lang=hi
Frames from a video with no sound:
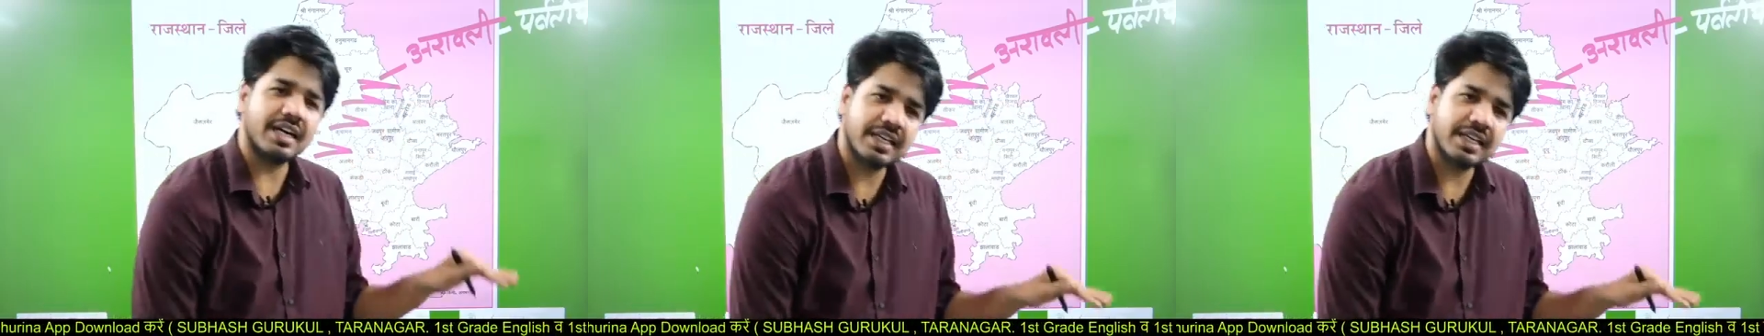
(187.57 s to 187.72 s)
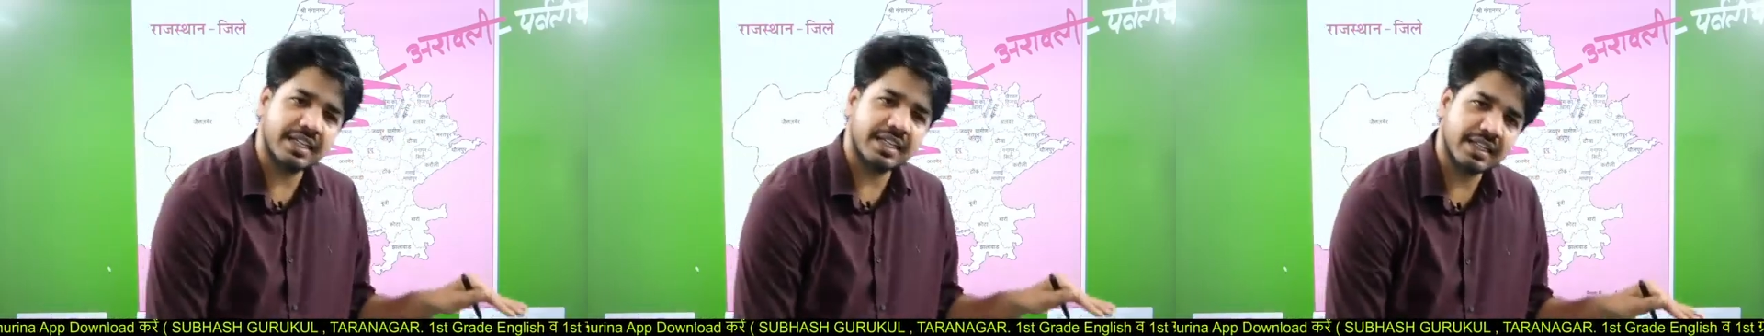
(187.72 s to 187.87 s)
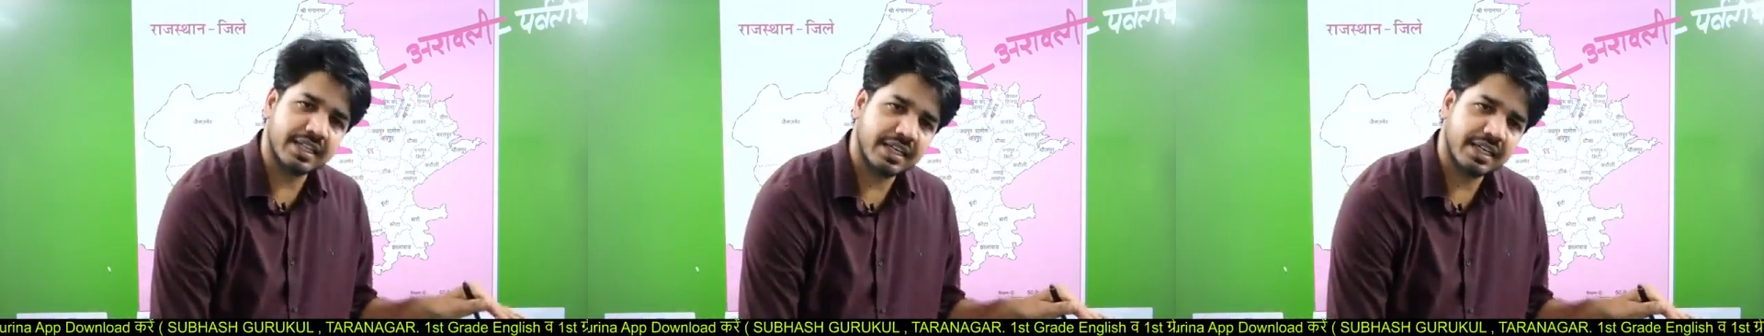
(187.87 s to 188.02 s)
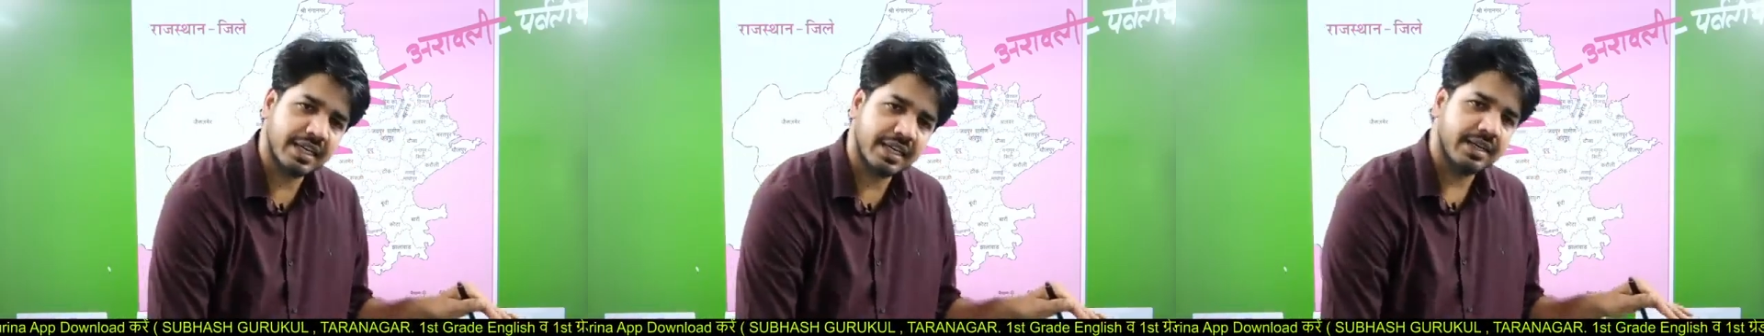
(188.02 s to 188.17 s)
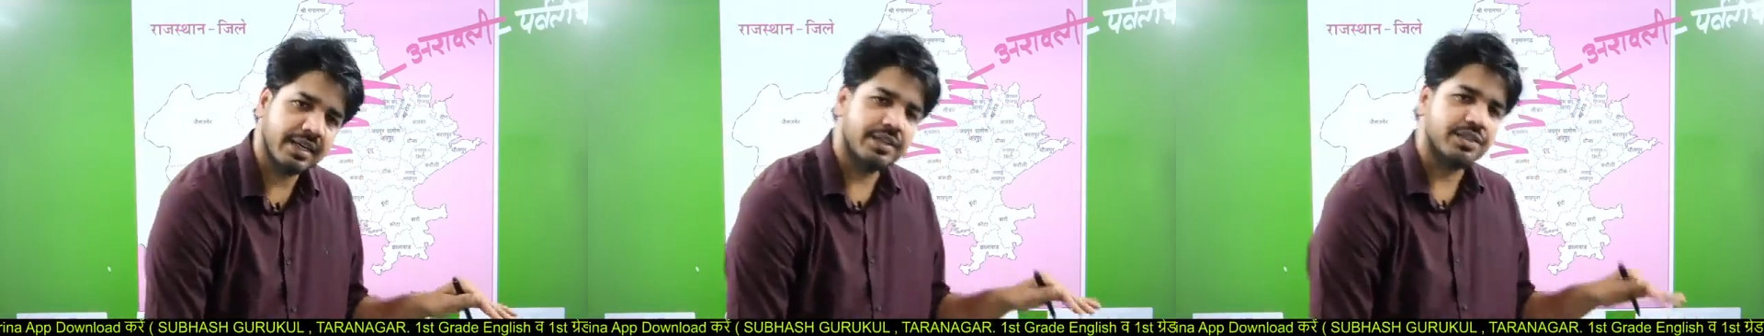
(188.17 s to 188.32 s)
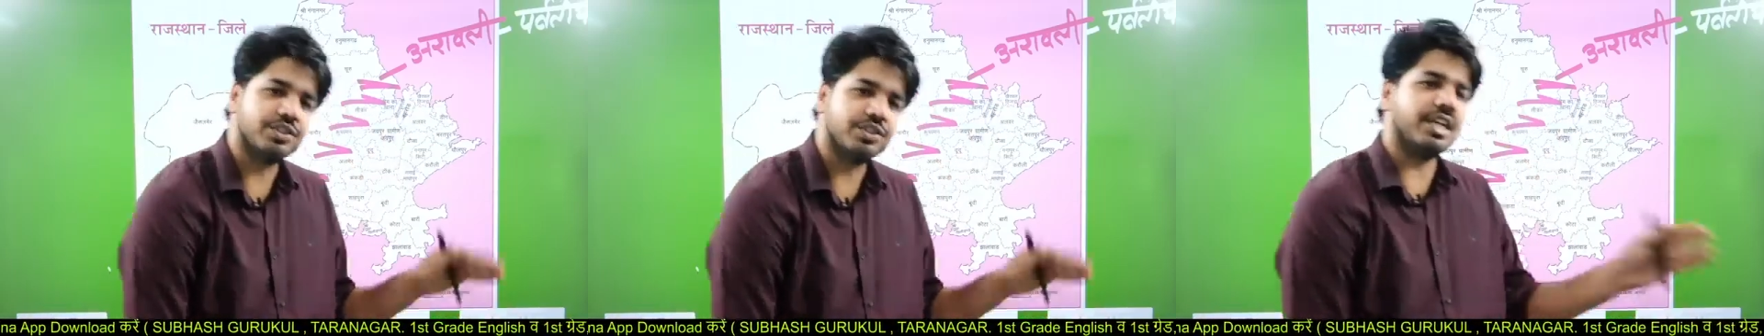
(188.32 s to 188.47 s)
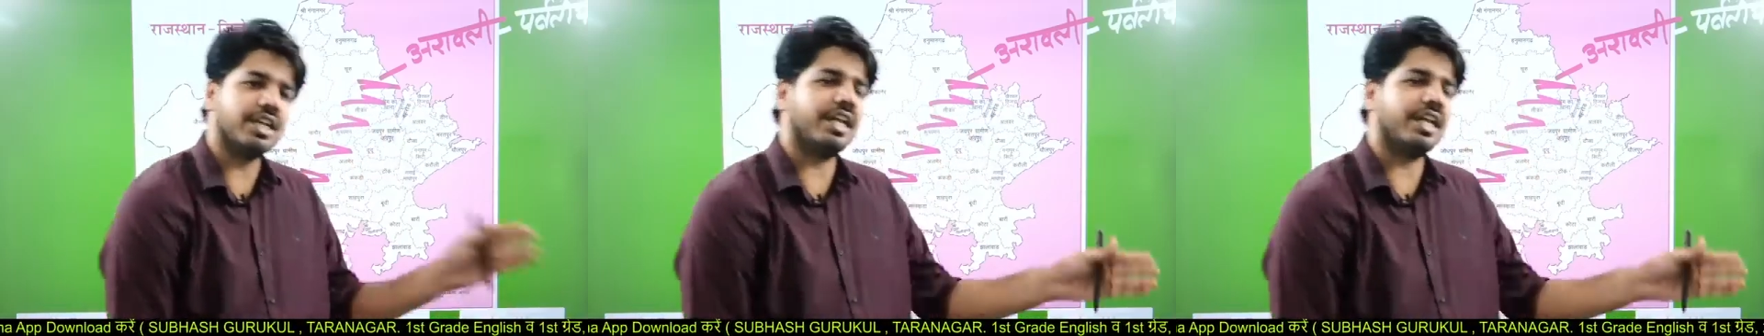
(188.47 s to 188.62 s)
के अंदर है
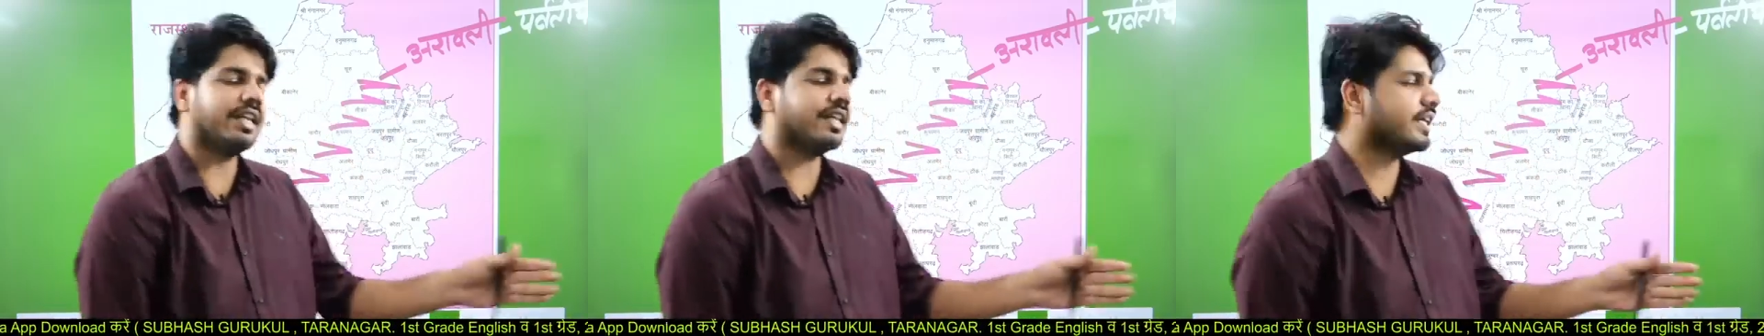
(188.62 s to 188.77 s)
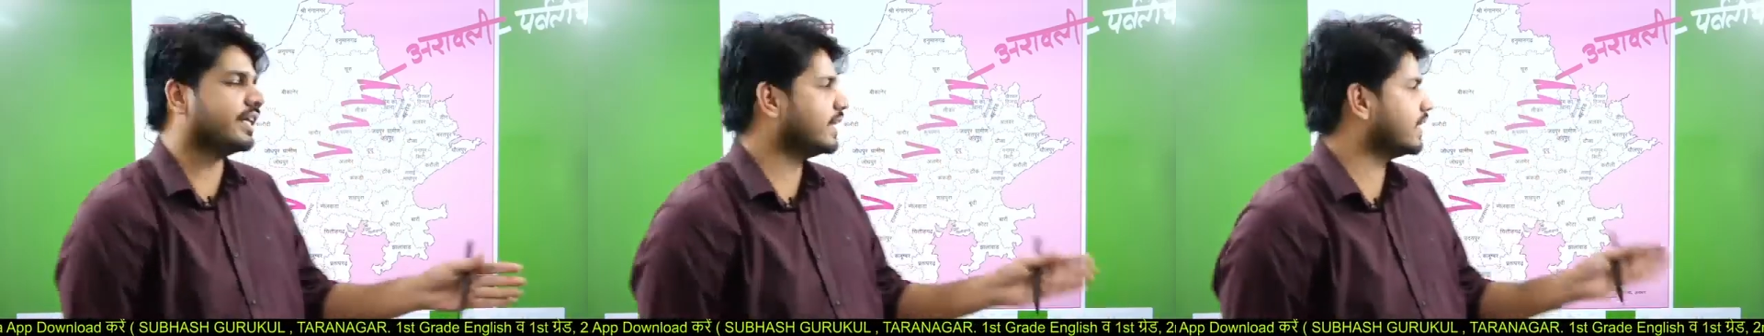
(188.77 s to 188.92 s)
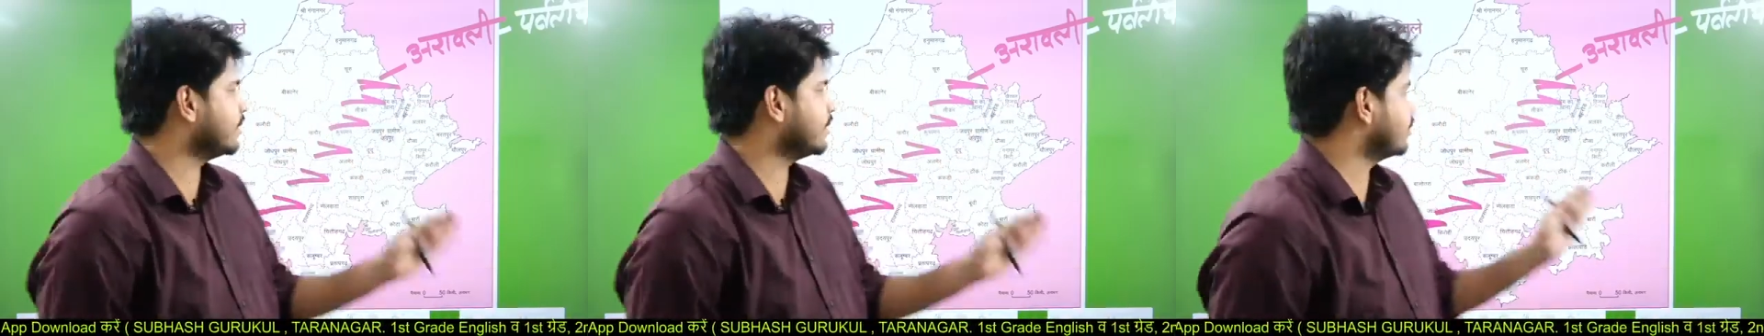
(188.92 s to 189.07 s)
जिले देखें